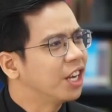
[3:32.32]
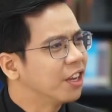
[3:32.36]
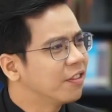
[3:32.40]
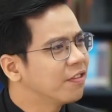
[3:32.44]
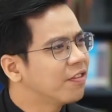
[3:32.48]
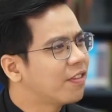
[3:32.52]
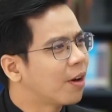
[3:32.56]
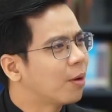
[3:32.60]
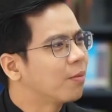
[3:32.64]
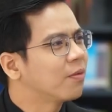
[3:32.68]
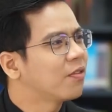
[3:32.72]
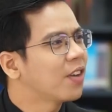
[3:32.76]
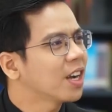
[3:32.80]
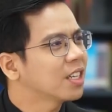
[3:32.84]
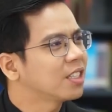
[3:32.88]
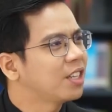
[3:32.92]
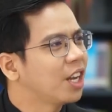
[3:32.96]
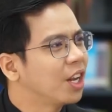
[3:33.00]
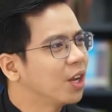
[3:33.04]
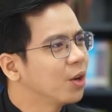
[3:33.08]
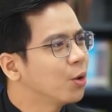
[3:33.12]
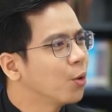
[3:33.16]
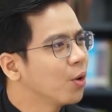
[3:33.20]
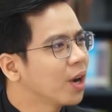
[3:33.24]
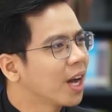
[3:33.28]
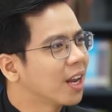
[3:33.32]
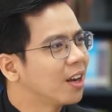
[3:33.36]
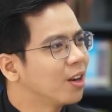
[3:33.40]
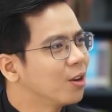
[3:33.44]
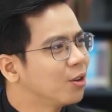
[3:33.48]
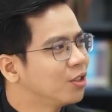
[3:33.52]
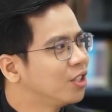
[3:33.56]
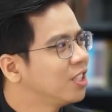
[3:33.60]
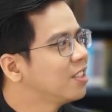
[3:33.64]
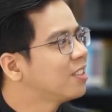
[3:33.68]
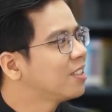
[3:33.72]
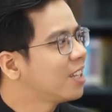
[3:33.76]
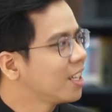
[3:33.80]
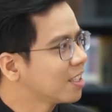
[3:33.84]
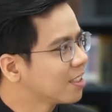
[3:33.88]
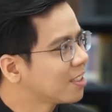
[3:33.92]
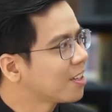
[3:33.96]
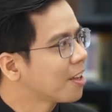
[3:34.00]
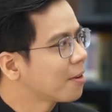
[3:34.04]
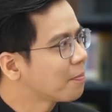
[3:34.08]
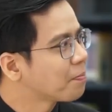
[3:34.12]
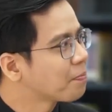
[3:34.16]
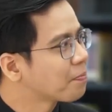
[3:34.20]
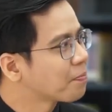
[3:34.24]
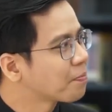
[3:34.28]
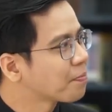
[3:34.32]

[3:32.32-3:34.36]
triển vọng phát triển của ngành logistics